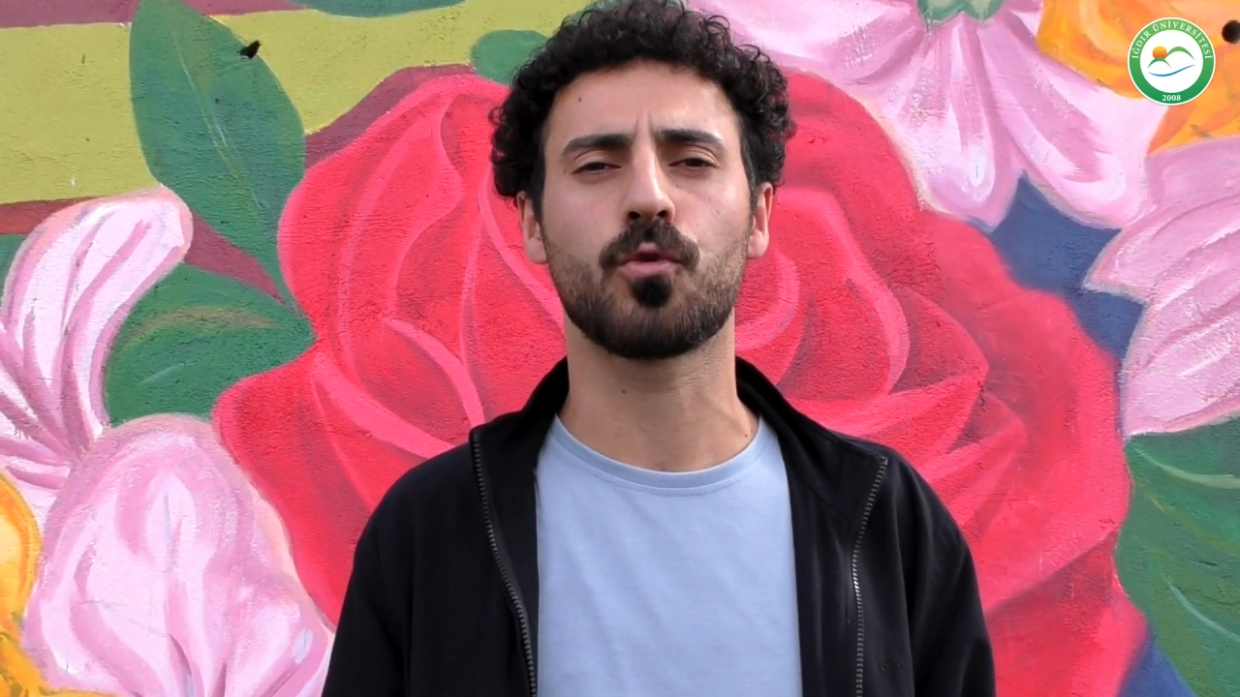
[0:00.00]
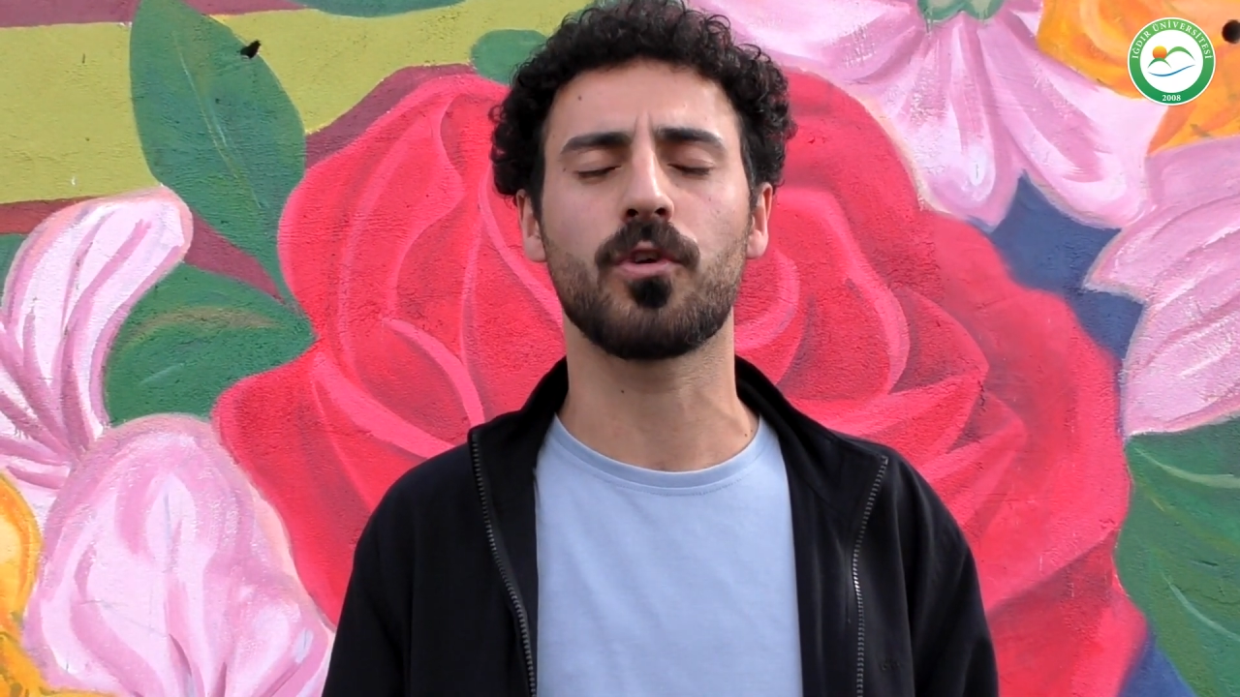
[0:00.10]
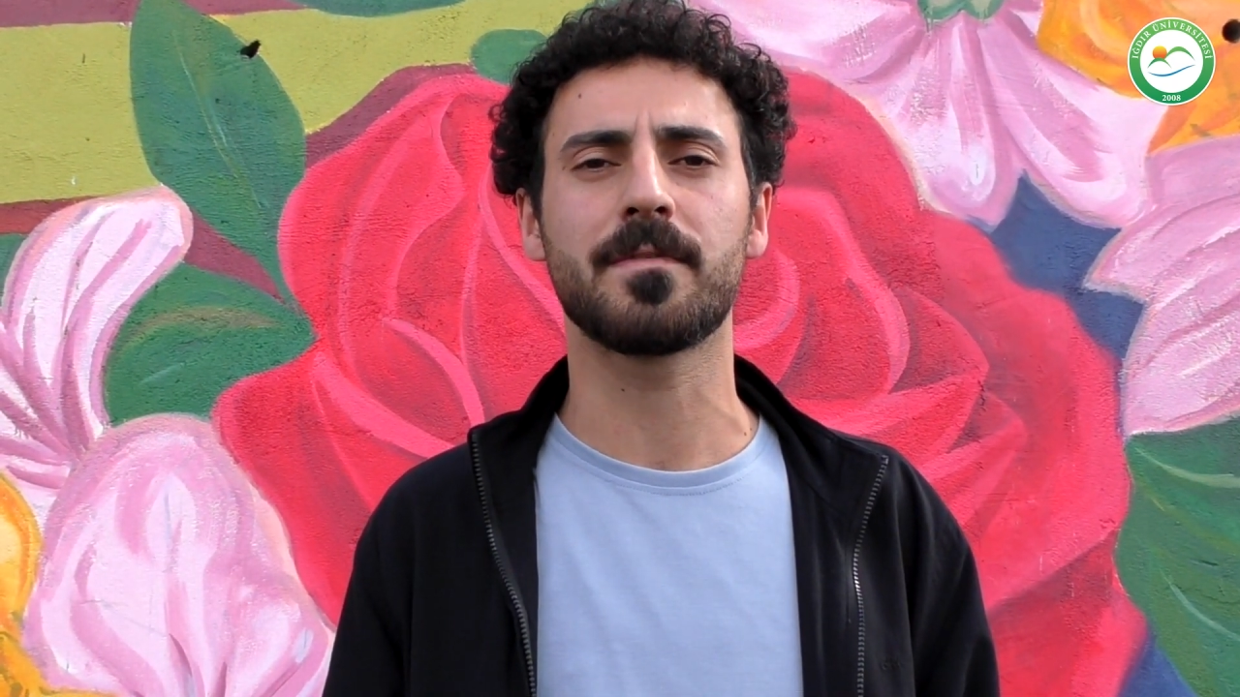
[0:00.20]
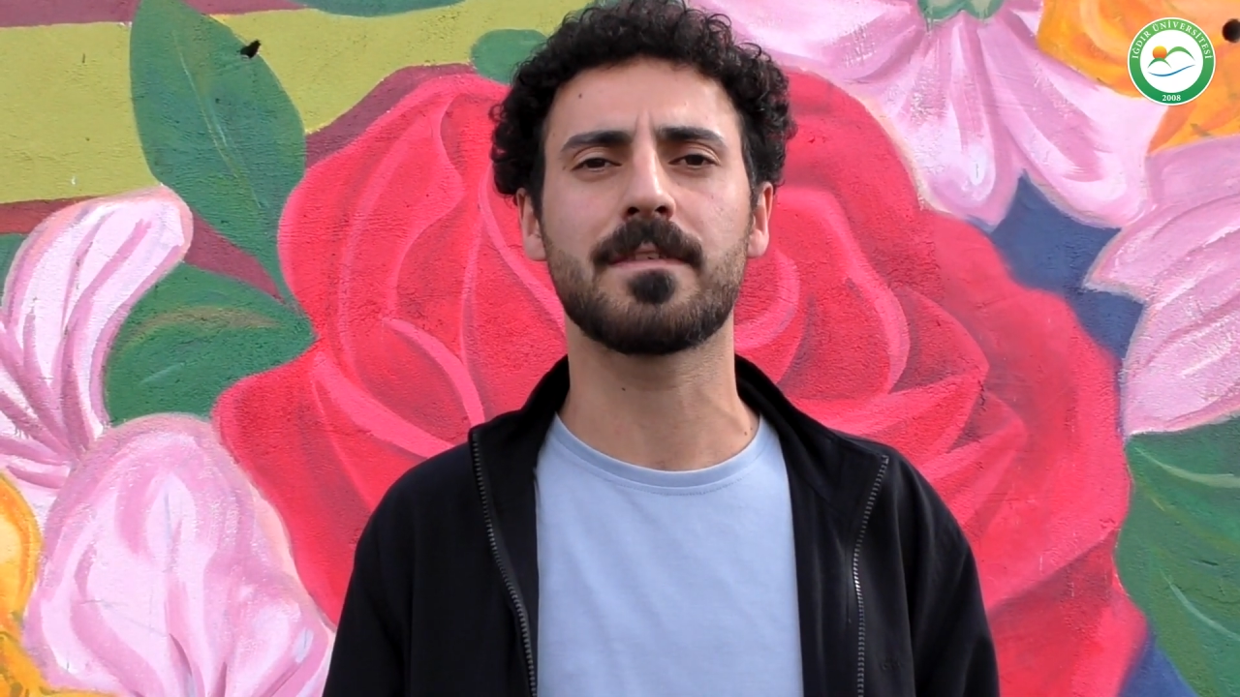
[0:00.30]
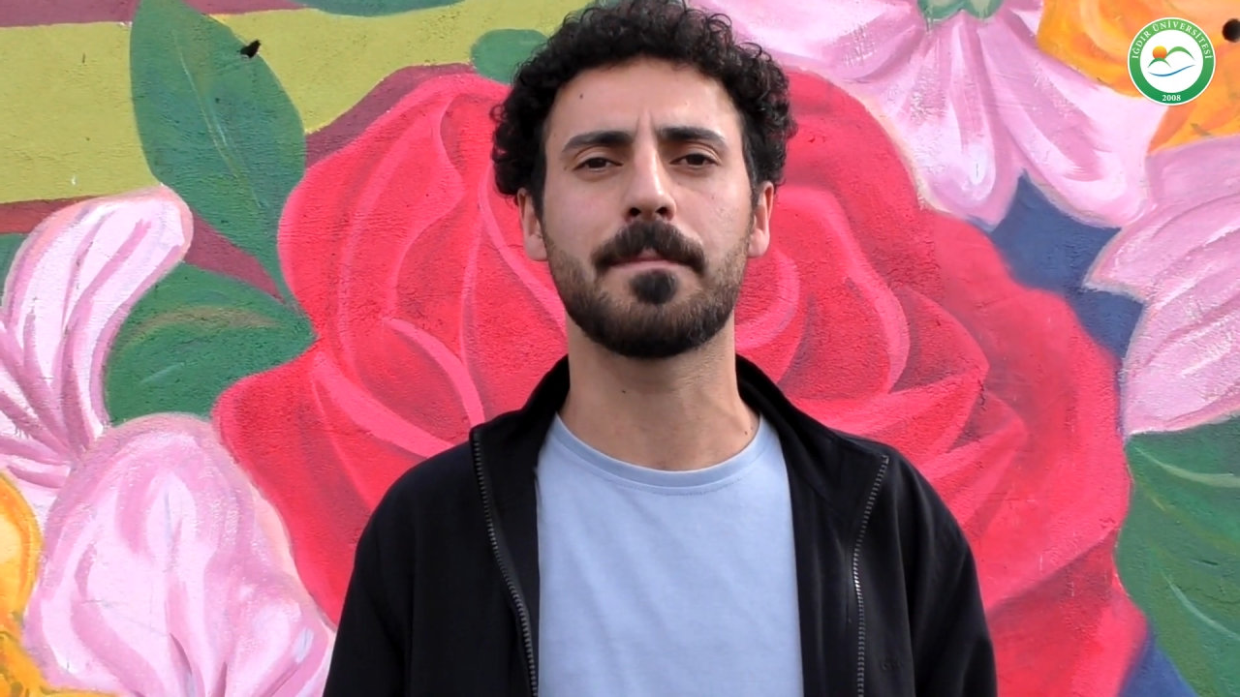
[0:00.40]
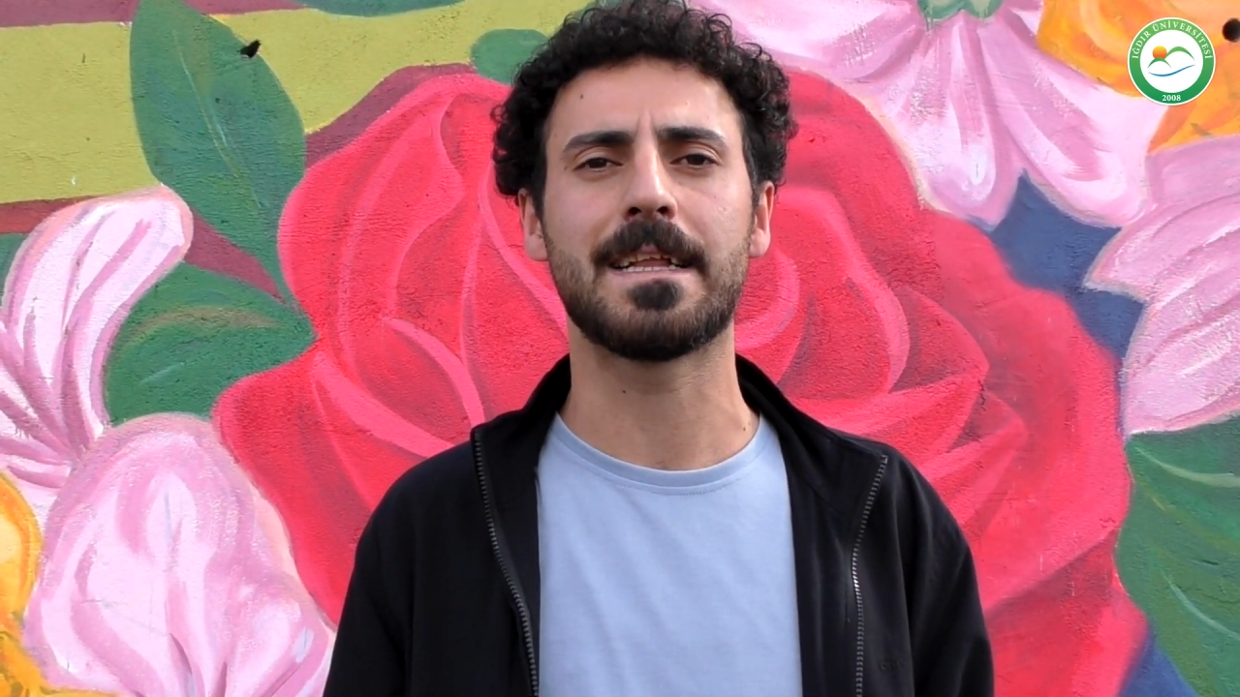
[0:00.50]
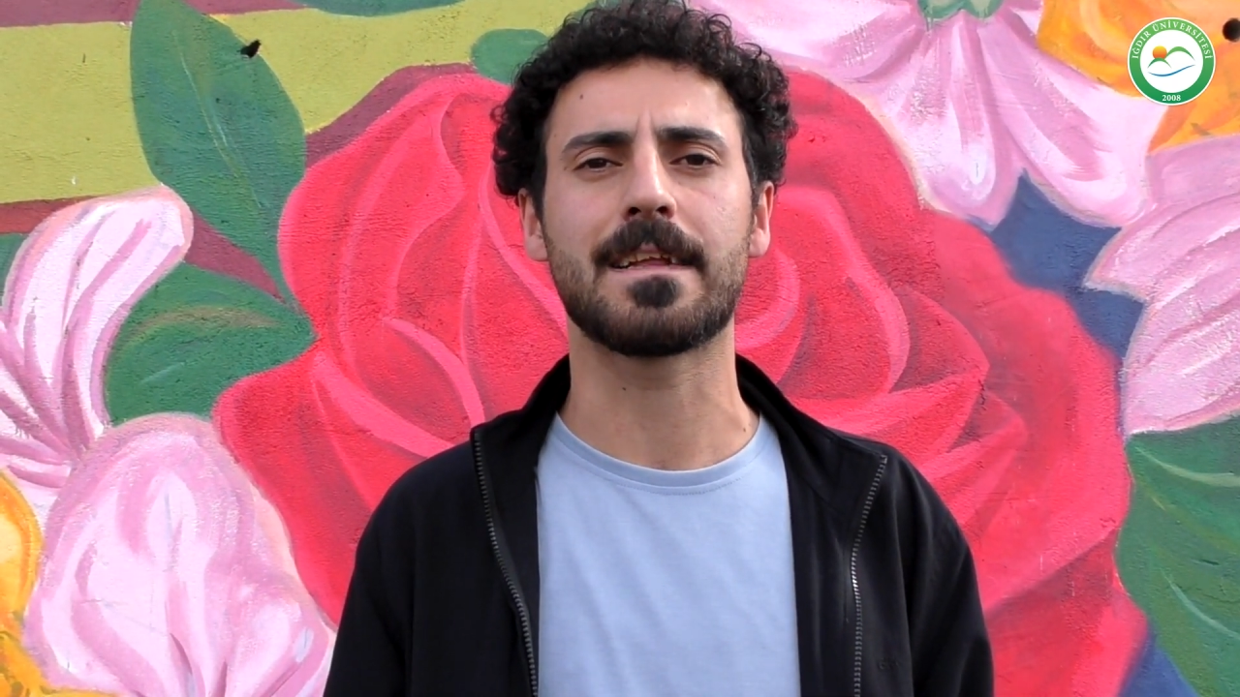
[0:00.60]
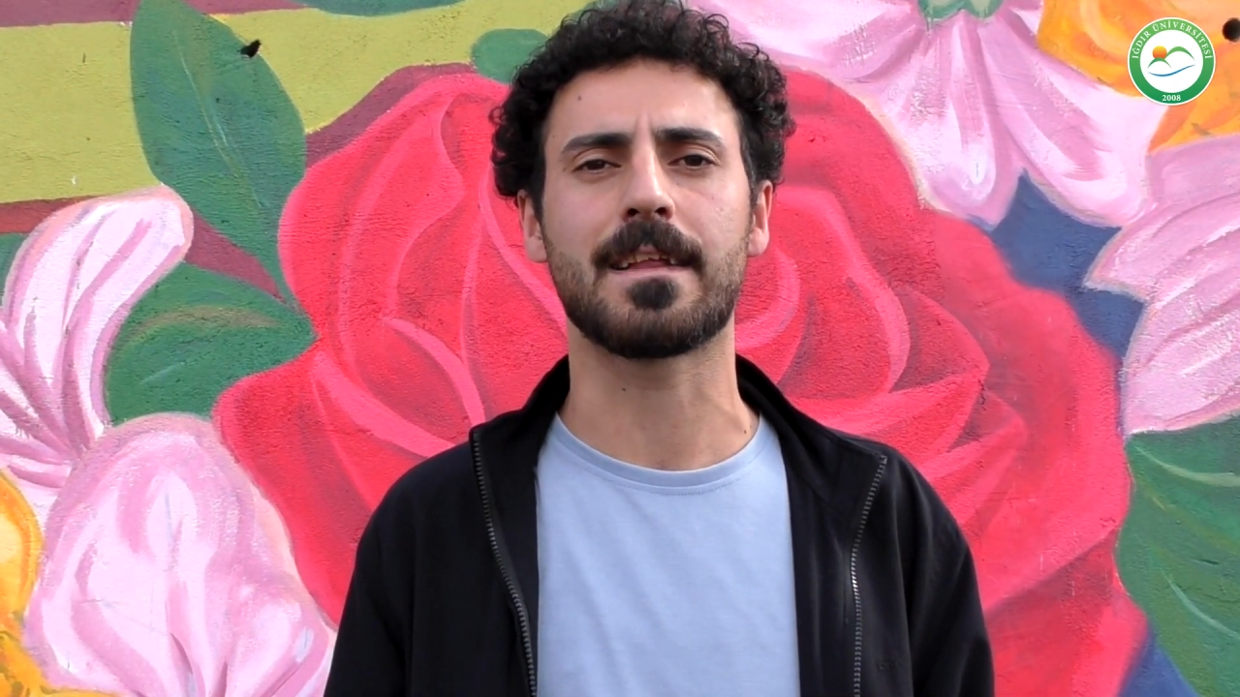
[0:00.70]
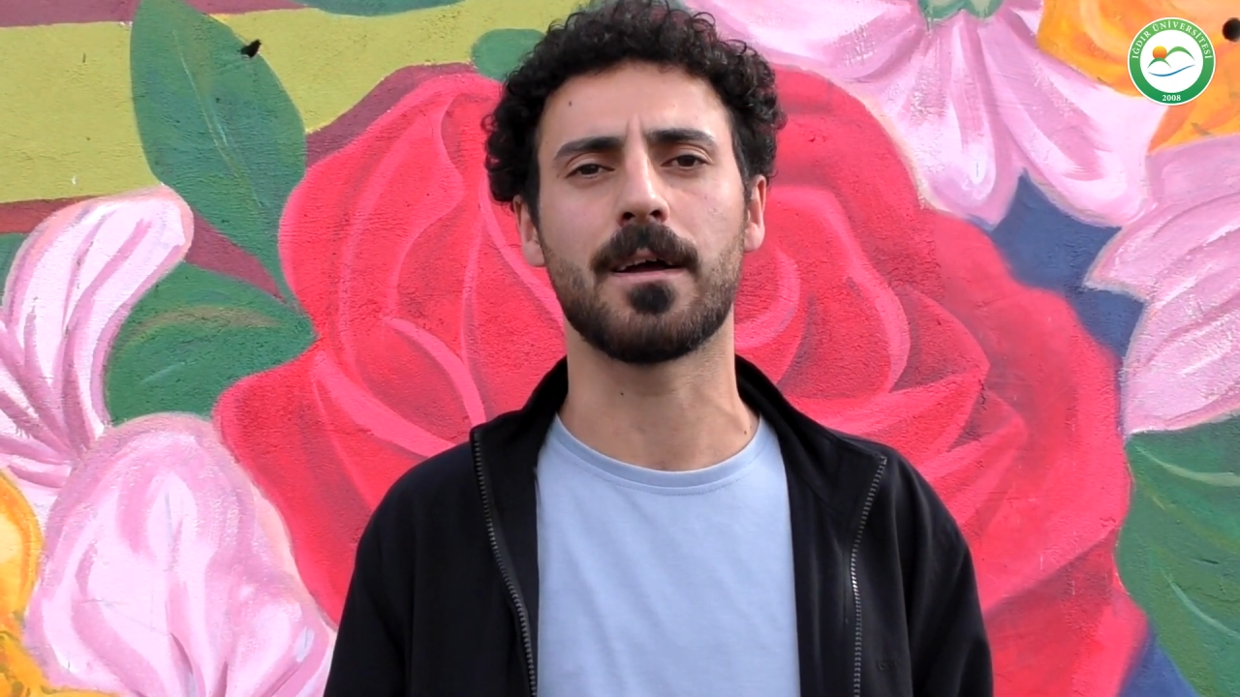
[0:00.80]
hocamızla birlikte